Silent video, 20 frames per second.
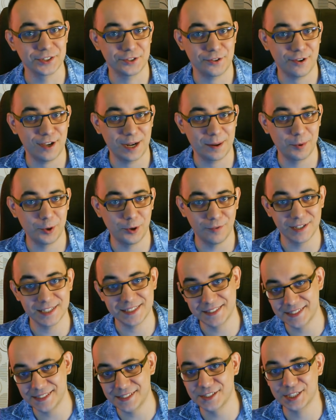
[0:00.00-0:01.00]
что кормлю
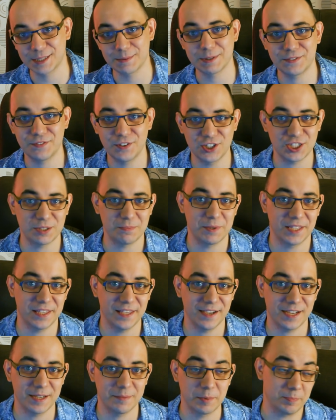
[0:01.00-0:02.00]
вас не слишком свежими
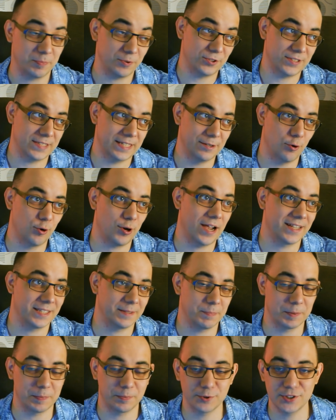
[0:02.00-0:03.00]
кеками, просто я его
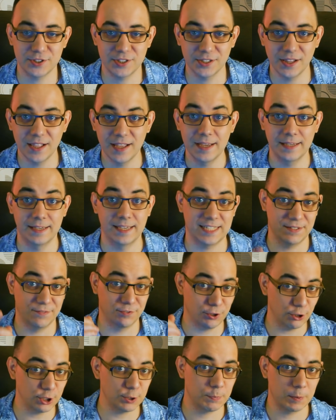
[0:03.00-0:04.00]
как-то пропустил. Если вы
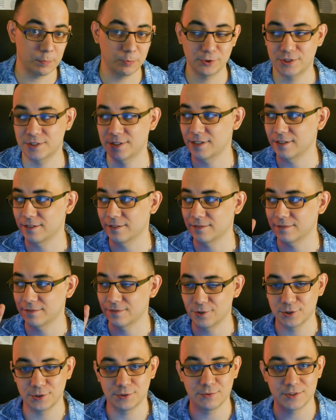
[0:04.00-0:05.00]
тоже пропустили,
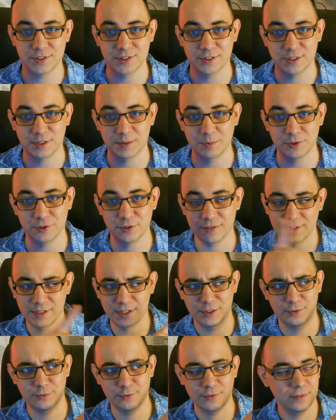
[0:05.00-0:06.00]
вот тут ссылка будет.
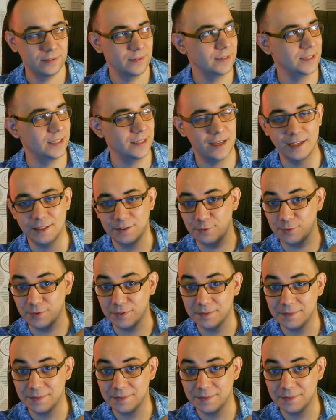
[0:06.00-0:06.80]
Или тут, где? А, тут.